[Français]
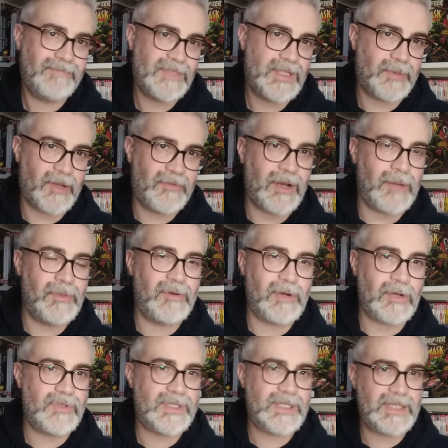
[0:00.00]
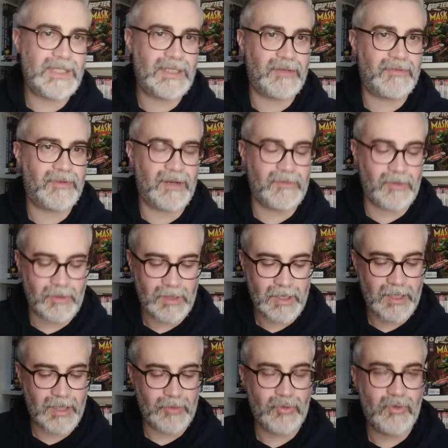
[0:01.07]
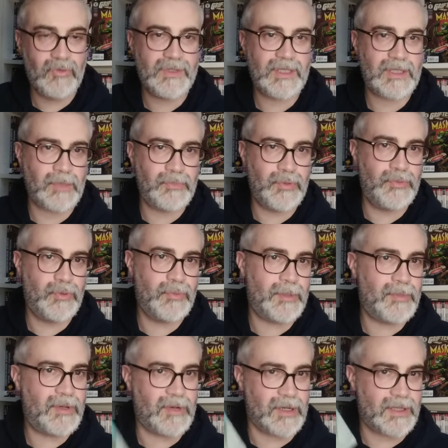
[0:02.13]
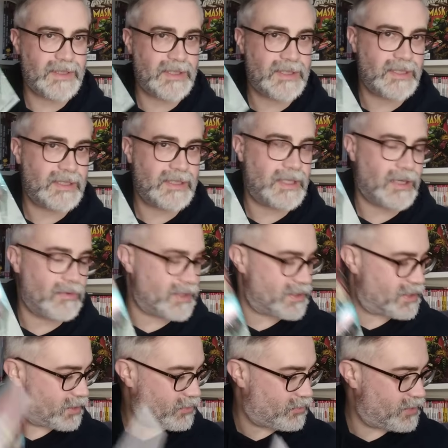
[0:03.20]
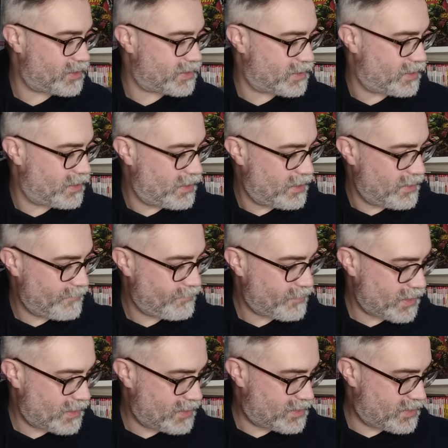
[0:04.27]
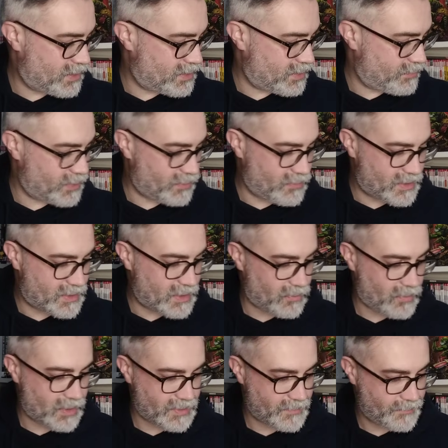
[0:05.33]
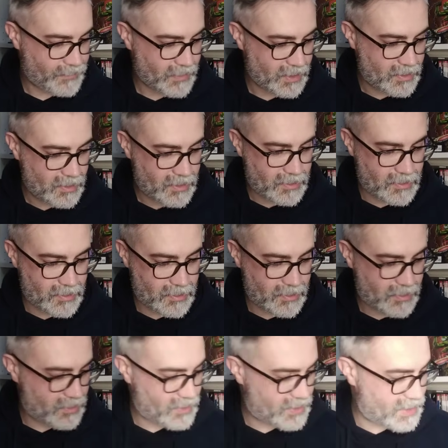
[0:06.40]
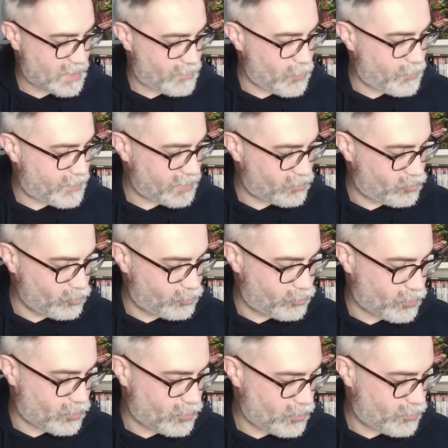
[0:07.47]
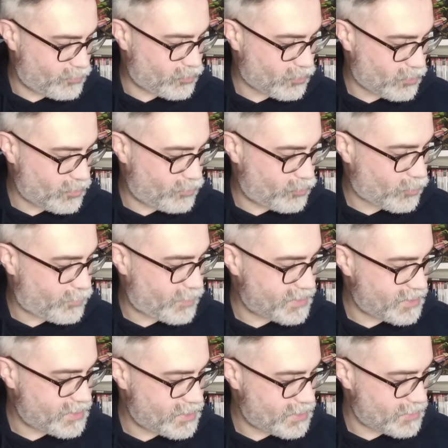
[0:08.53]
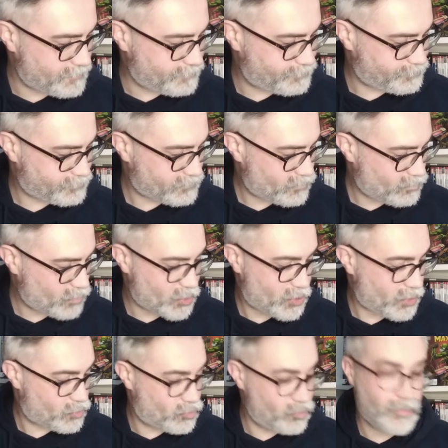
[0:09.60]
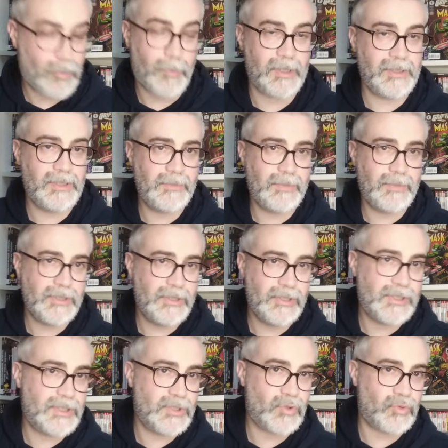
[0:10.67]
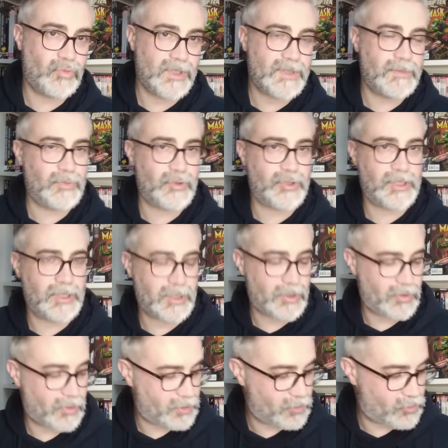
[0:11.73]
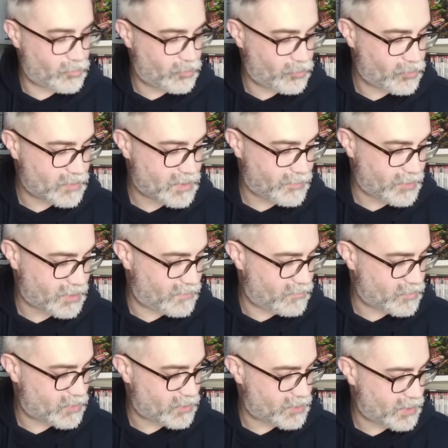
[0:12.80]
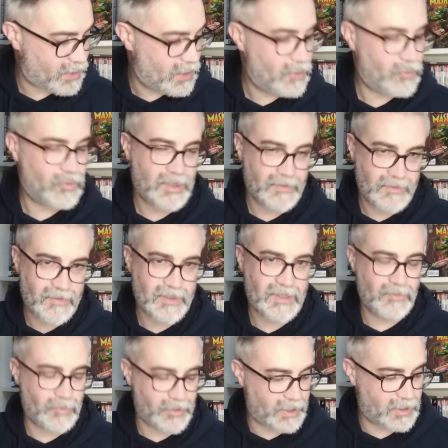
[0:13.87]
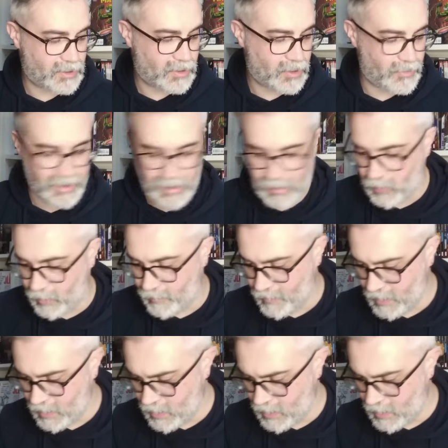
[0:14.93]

c'est préférable d'avoir lu ce qui s'était fait avant. Du coup, vous êtes un peu paumé. Bah voilà, c'est ça Star Wars Dark Droids. C'est les épisodes de Star Wars. c'est à peu près tout pour, pour, pour Panini. Bon, bah, c'est tout pour Panini. Panini, c'est surtout la semaine prochaine hein, qu'il y aura des trucs plutôt sympas qui vont sortir. Donc, il y avait effectivement un nightclub également.